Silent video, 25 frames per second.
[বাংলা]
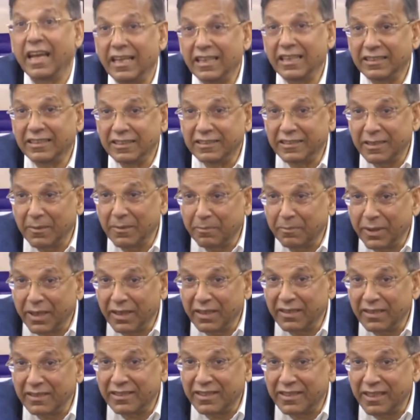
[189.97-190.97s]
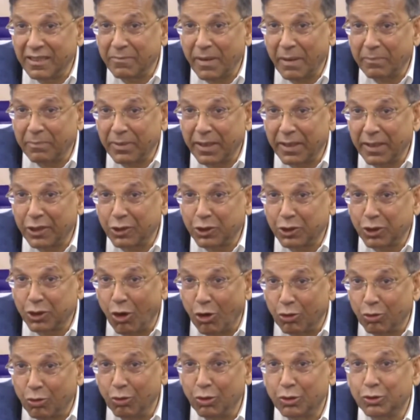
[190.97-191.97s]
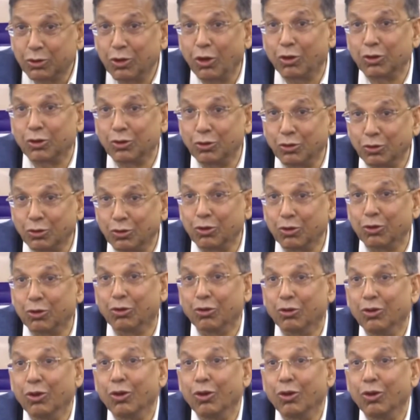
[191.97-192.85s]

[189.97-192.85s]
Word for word: এই ডিসঅ্যাপিয়ারেন্সের ব্যাপারে সকল তদন্ত